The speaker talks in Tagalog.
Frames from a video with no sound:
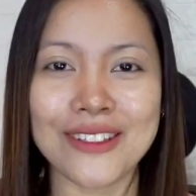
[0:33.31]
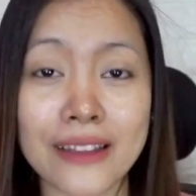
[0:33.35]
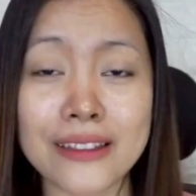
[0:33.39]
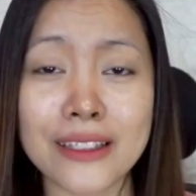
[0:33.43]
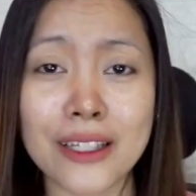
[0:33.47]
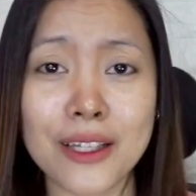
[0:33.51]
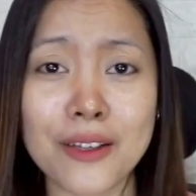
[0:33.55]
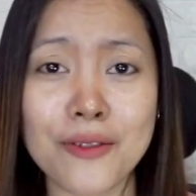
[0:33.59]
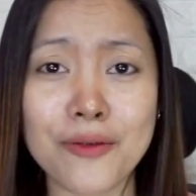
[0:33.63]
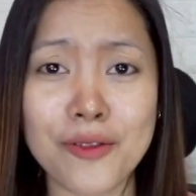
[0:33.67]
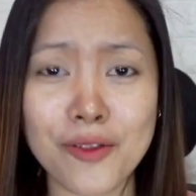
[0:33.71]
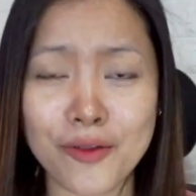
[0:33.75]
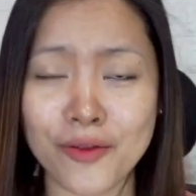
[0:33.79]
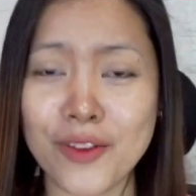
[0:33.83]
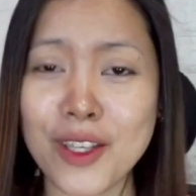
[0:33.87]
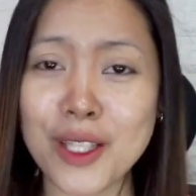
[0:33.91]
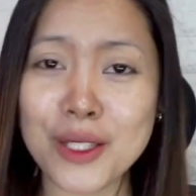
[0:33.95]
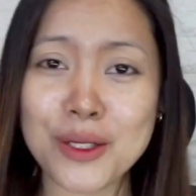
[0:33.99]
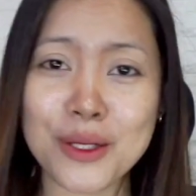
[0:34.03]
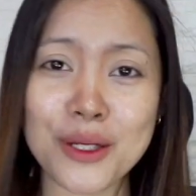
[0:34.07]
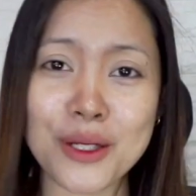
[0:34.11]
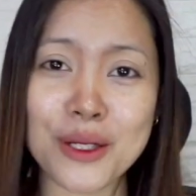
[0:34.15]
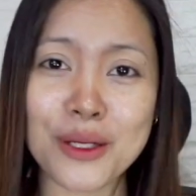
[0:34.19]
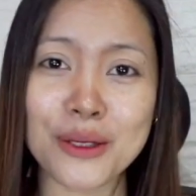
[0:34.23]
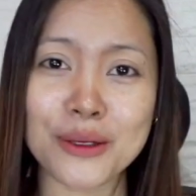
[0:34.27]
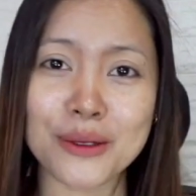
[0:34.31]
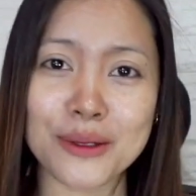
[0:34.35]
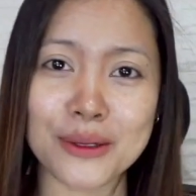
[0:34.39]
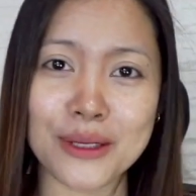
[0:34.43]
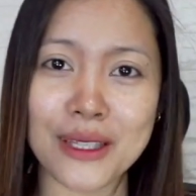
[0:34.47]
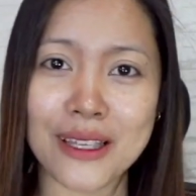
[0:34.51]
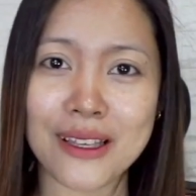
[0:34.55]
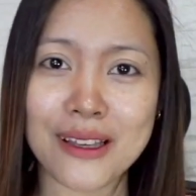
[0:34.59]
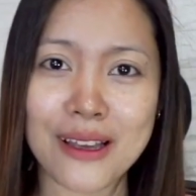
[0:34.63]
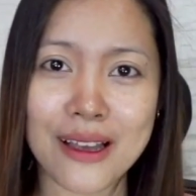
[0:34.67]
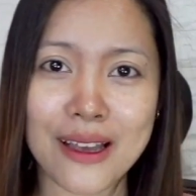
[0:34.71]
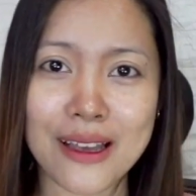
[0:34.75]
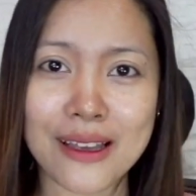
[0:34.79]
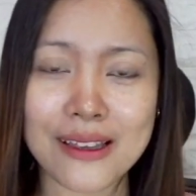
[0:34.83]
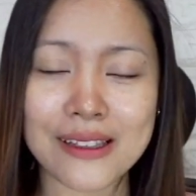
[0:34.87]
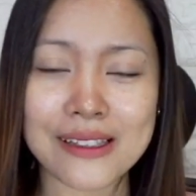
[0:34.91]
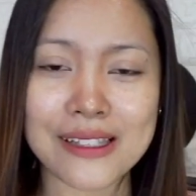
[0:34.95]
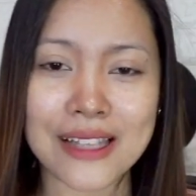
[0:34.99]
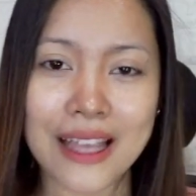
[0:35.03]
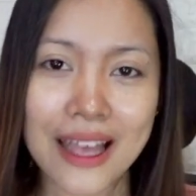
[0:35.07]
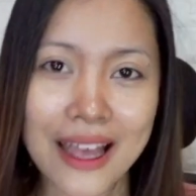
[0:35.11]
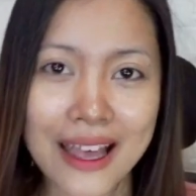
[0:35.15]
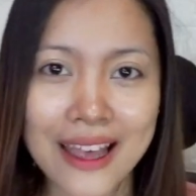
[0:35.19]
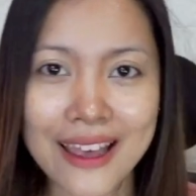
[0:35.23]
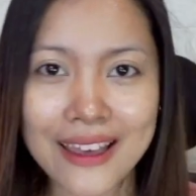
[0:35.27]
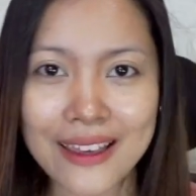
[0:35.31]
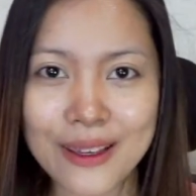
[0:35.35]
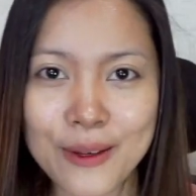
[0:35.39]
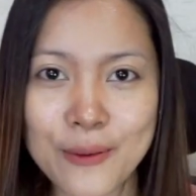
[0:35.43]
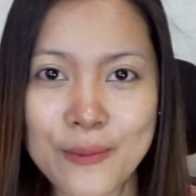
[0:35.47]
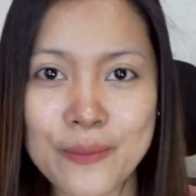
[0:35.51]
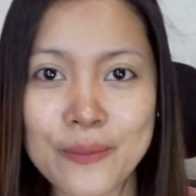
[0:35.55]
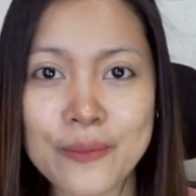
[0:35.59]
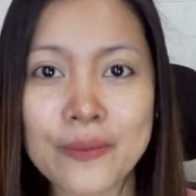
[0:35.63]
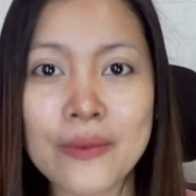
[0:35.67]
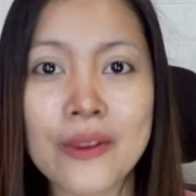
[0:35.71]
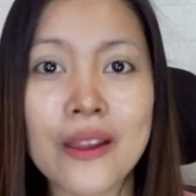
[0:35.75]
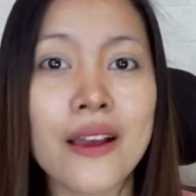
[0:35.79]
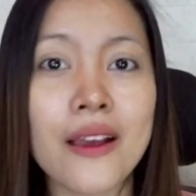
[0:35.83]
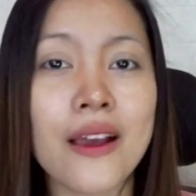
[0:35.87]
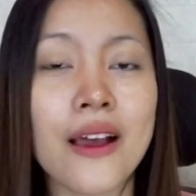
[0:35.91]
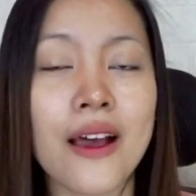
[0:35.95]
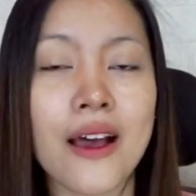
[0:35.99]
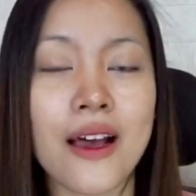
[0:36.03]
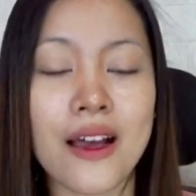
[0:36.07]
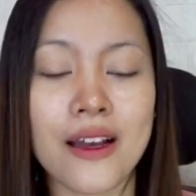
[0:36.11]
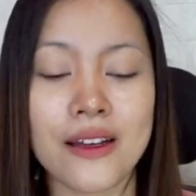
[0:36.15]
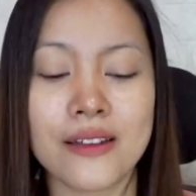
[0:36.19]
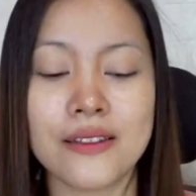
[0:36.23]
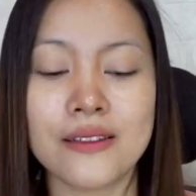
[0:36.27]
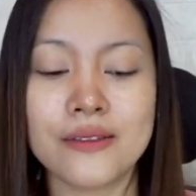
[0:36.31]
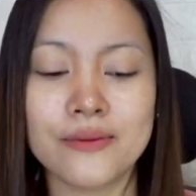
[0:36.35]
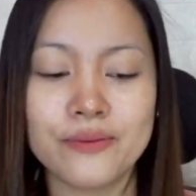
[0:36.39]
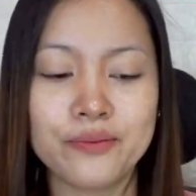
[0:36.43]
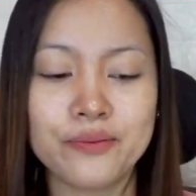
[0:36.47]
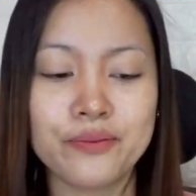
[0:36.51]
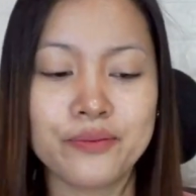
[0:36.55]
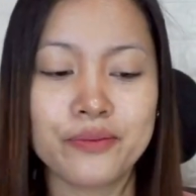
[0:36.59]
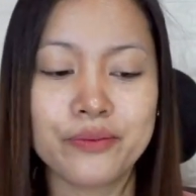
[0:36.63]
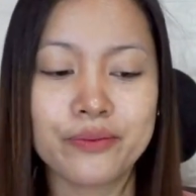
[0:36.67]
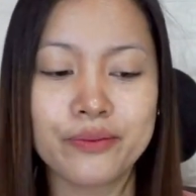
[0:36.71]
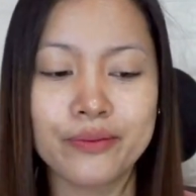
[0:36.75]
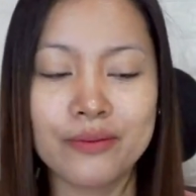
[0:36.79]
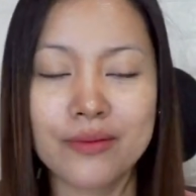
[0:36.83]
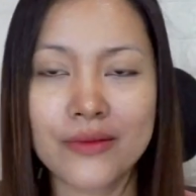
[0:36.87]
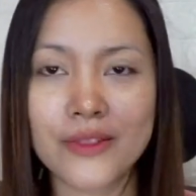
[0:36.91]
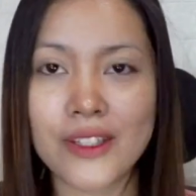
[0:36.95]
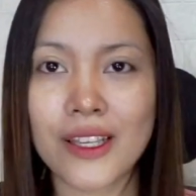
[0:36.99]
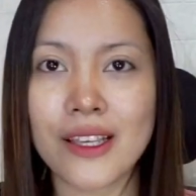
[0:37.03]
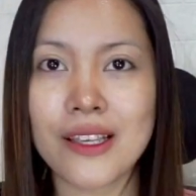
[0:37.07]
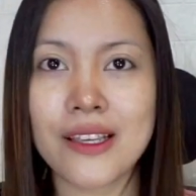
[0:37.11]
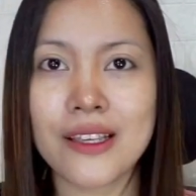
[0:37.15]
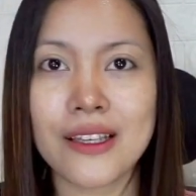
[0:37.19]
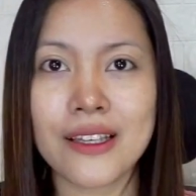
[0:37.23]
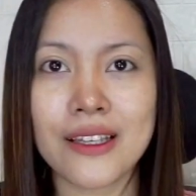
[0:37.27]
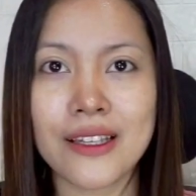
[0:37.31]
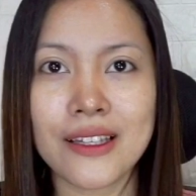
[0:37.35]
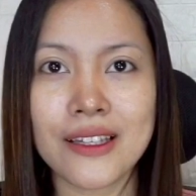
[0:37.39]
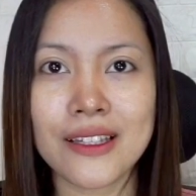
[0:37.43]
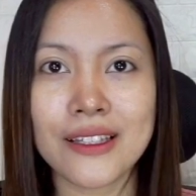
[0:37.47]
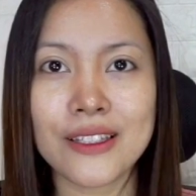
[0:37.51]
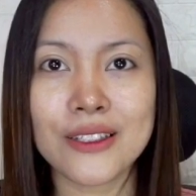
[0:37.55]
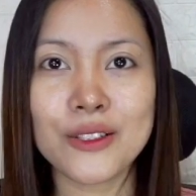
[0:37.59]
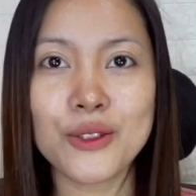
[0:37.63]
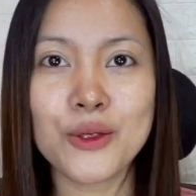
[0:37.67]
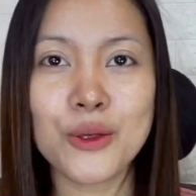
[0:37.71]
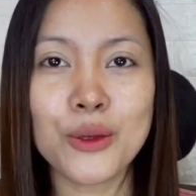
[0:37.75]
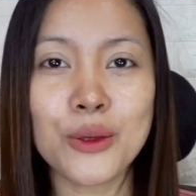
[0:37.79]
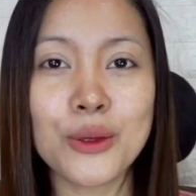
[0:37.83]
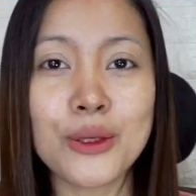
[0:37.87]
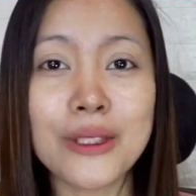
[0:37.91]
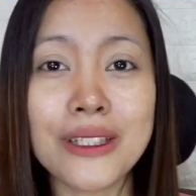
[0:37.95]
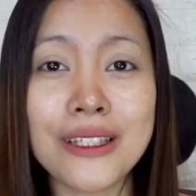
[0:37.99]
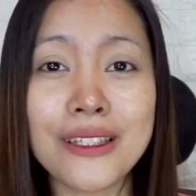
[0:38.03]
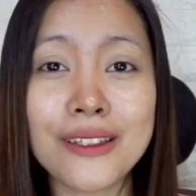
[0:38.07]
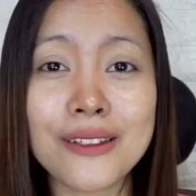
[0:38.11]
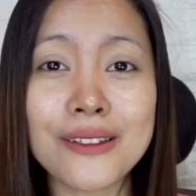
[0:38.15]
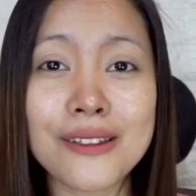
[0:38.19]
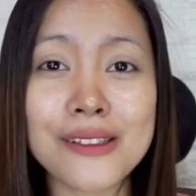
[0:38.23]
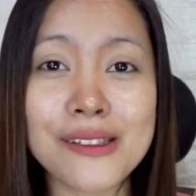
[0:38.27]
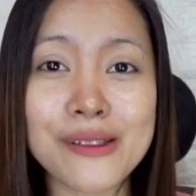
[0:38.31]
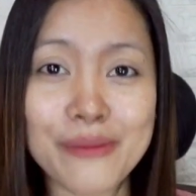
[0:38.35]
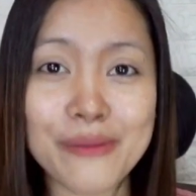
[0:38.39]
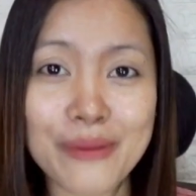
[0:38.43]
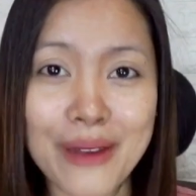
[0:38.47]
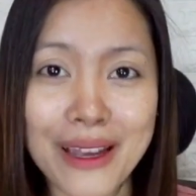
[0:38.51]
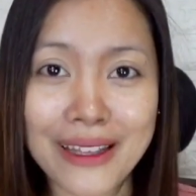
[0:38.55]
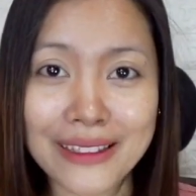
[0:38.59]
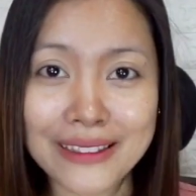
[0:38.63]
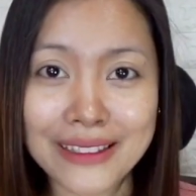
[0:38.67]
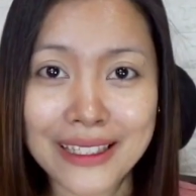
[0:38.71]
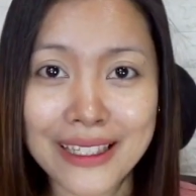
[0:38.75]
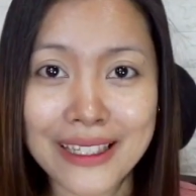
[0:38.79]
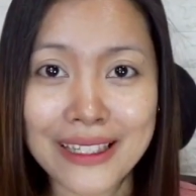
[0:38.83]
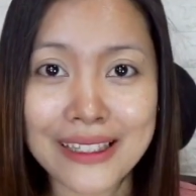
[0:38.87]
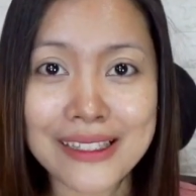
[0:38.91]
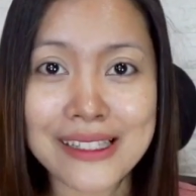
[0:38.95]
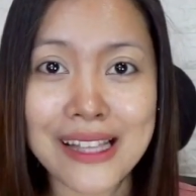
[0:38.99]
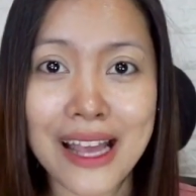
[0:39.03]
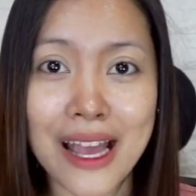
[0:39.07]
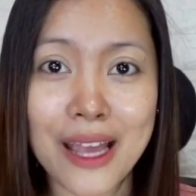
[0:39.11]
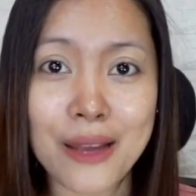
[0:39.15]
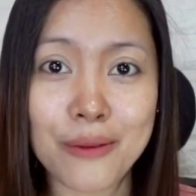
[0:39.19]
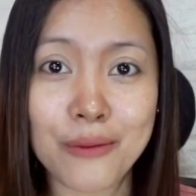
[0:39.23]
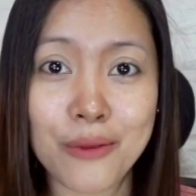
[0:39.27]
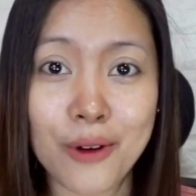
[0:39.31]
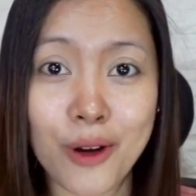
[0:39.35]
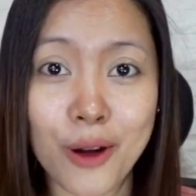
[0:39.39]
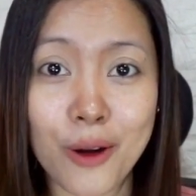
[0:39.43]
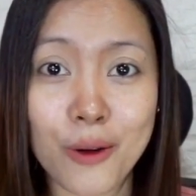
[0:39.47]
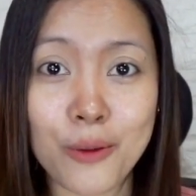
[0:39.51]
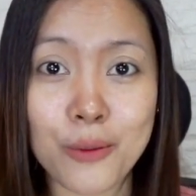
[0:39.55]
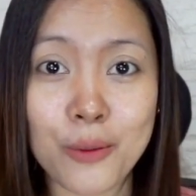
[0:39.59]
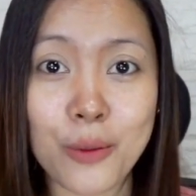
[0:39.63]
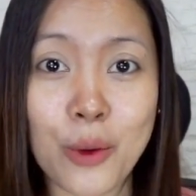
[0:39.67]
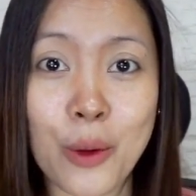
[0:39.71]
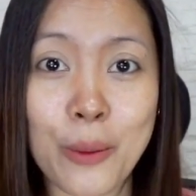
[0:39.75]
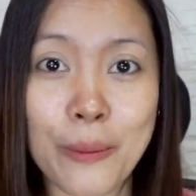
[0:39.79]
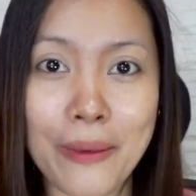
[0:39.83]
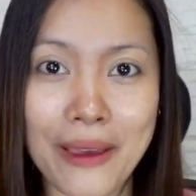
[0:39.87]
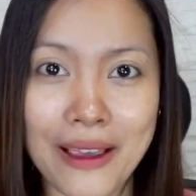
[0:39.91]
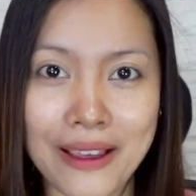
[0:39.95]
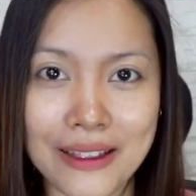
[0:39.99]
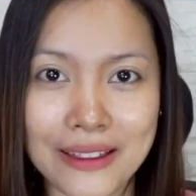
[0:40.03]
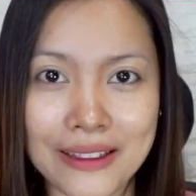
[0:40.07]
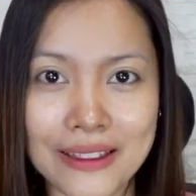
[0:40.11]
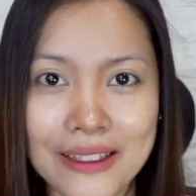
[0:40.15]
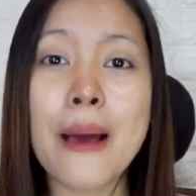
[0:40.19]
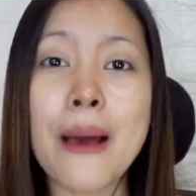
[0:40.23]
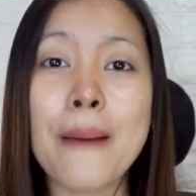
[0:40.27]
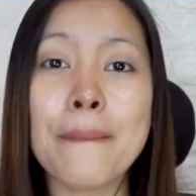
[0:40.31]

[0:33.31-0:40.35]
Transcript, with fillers: Ang i-feature ko today, guys, ay ang Julie Cosmetics Eyebrow Pomade.